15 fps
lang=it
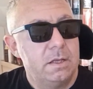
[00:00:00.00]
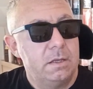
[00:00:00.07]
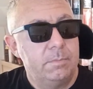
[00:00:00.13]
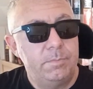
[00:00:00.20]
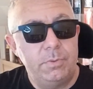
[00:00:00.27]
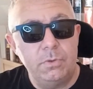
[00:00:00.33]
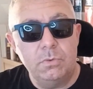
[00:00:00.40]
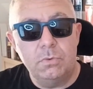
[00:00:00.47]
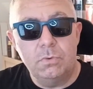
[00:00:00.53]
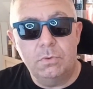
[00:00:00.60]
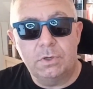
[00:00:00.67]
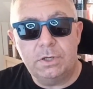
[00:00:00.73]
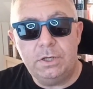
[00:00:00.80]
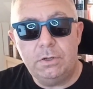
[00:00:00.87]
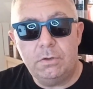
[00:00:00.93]
più
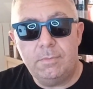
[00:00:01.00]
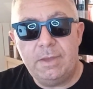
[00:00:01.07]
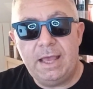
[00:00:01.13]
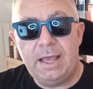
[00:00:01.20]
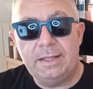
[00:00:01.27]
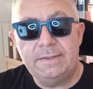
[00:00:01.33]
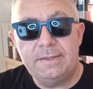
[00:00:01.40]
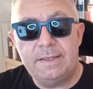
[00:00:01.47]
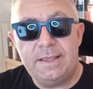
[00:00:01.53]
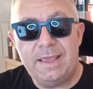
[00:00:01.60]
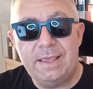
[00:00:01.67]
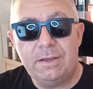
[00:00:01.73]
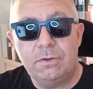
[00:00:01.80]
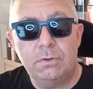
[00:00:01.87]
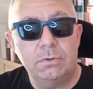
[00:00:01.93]
rinomati
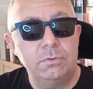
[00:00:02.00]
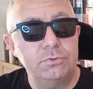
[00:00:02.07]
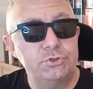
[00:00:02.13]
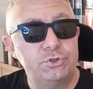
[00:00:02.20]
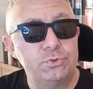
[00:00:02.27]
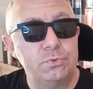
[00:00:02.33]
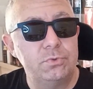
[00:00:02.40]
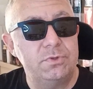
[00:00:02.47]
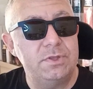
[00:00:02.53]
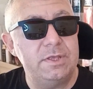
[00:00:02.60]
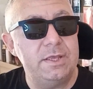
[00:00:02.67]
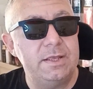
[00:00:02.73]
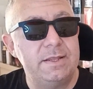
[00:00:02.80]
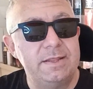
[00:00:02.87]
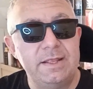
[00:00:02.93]
e
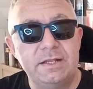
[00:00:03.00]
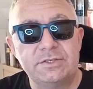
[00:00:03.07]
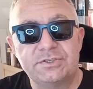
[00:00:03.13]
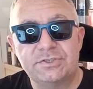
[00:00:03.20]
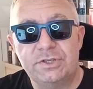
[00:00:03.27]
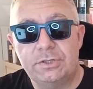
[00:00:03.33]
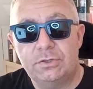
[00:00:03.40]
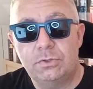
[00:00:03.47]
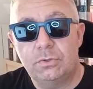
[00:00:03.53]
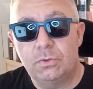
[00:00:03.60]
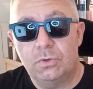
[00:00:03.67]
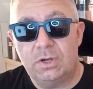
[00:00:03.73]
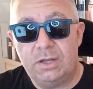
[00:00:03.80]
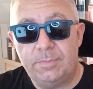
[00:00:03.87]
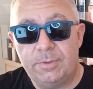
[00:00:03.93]
conosciuti nel
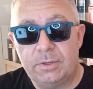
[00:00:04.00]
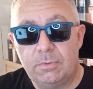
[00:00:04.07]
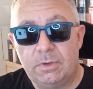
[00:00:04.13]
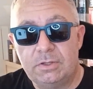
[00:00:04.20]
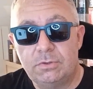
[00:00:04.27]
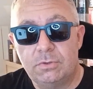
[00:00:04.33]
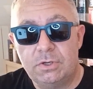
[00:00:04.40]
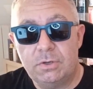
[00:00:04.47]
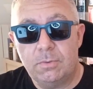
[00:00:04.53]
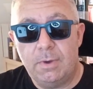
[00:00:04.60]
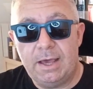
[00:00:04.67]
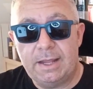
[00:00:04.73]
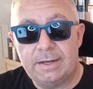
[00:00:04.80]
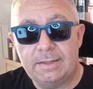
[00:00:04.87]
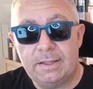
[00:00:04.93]
settore per quanto
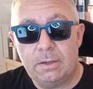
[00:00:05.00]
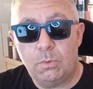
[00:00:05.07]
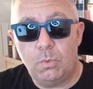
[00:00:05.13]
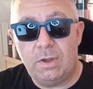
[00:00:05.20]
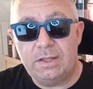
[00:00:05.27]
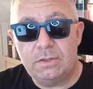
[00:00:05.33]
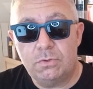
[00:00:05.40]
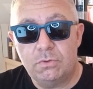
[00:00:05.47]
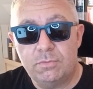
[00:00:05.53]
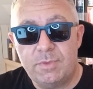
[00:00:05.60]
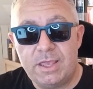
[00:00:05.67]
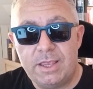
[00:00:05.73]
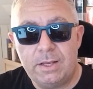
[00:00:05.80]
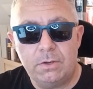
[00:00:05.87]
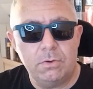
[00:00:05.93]
riguarda
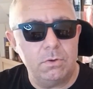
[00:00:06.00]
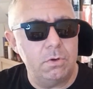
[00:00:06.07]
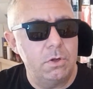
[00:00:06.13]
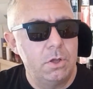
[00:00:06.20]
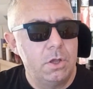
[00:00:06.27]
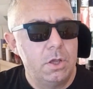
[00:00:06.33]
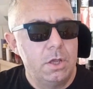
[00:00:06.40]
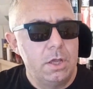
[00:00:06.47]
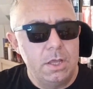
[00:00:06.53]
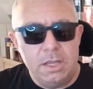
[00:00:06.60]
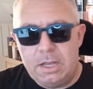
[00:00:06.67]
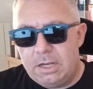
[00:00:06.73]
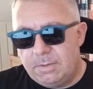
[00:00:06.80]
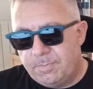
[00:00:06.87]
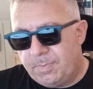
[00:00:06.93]
quantomeno
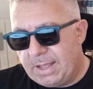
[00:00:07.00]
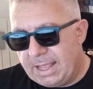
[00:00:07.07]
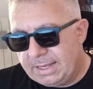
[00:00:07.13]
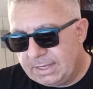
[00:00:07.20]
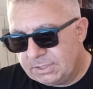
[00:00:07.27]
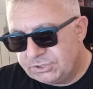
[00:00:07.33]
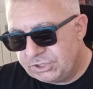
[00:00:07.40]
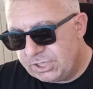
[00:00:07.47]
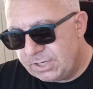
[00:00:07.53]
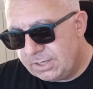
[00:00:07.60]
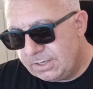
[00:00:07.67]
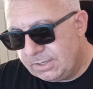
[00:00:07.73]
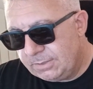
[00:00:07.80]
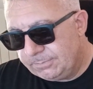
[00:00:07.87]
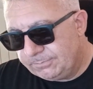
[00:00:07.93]
il
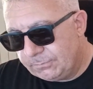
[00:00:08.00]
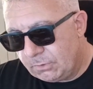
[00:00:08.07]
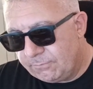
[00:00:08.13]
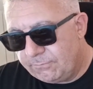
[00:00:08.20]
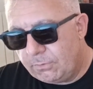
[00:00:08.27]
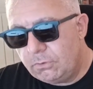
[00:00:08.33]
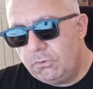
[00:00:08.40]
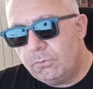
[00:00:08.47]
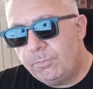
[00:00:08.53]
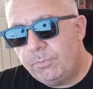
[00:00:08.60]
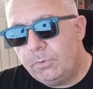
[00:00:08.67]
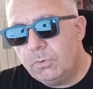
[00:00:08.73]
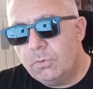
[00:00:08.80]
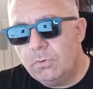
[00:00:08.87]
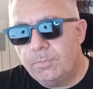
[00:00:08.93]
packaging. Non voglio
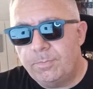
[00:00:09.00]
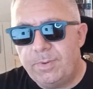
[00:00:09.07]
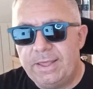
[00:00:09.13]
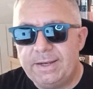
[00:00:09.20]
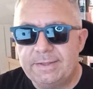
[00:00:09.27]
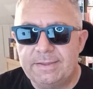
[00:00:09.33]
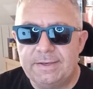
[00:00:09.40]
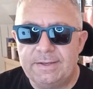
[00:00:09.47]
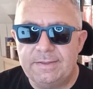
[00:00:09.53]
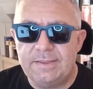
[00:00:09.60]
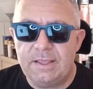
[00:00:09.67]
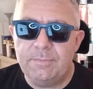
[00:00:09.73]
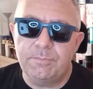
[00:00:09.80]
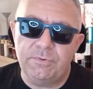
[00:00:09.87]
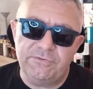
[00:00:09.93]
più perdere
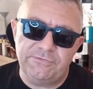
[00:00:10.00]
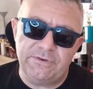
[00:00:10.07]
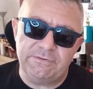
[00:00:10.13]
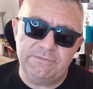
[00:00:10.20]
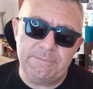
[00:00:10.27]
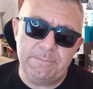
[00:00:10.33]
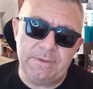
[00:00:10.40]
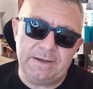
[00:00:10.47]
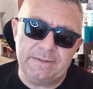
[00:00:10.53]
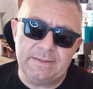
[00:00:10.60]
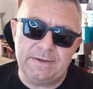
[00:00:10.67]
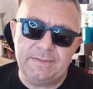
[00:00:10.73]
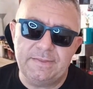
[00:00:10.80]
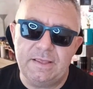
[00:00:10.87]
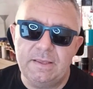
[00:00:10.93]
tempo e farvi
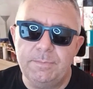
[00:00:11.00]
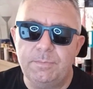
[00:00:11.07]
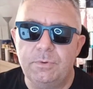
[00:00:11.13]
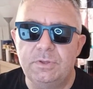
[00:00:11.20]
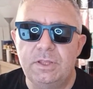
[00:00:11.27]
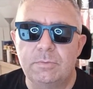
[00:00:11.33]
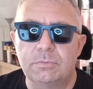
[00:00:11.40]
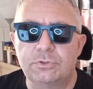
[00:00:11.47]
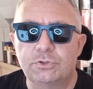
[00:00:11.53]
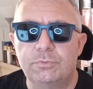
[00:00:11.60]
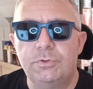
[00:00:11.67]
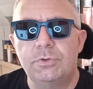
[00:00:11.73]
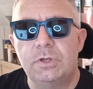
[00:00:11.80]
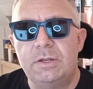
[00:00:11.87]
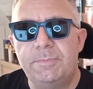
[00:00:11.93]
perdere tempo, andiamo
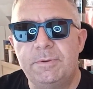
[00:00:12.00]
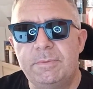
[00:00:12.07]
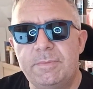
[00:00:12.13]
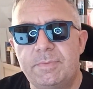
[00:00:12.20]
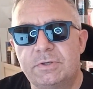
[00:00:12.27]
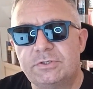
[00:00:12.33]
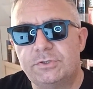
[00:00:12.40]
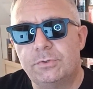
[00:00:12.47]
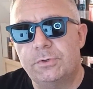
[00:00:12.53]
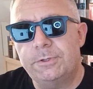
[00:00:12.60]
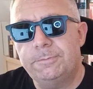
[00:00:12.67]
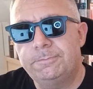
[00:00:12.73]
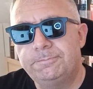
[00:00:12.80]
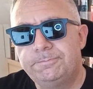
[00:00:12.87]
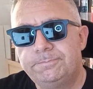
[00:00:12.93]
subito alle prime impressioni.